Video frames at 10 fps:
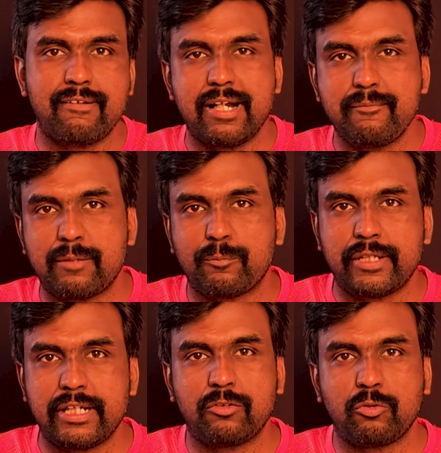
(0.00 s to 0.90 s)
விளாடிமிர்
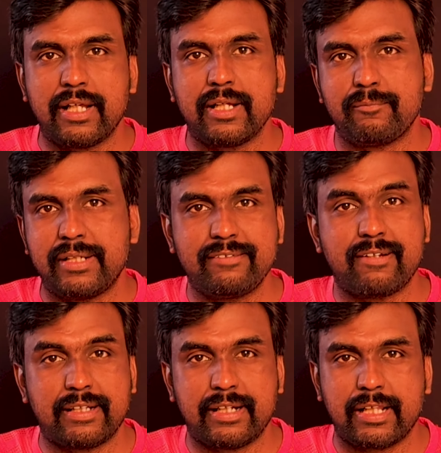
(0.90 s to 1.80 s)
புட்டின் கூட
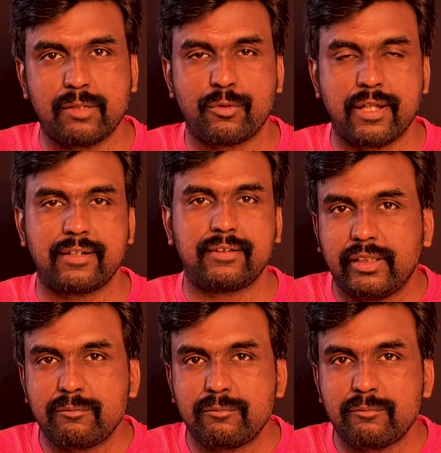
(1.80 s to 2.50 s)
பேச்சுவார்த்தை நடத்த போறார்